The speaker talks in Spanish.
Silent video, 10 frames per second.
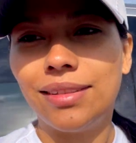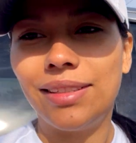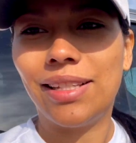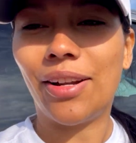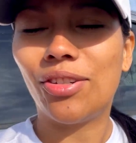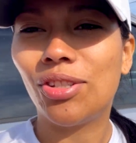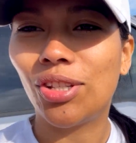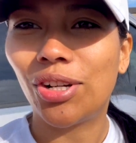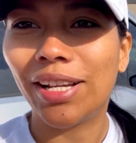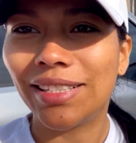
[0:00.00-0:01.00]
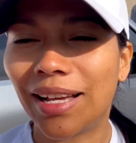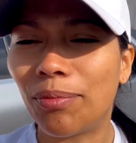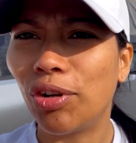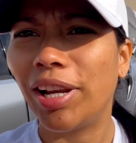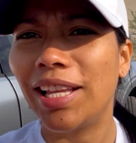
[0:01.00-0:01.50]
Ya nosotros
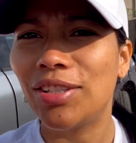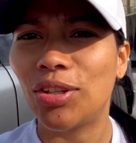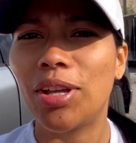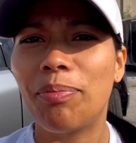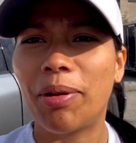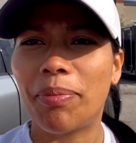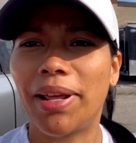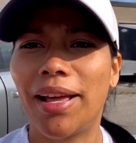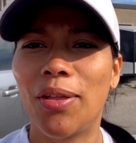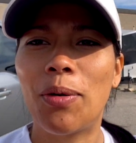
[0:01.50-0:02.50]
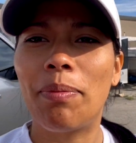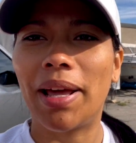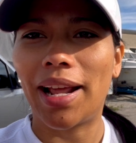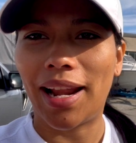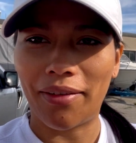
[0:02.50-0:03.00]
estamos listos y preparados para la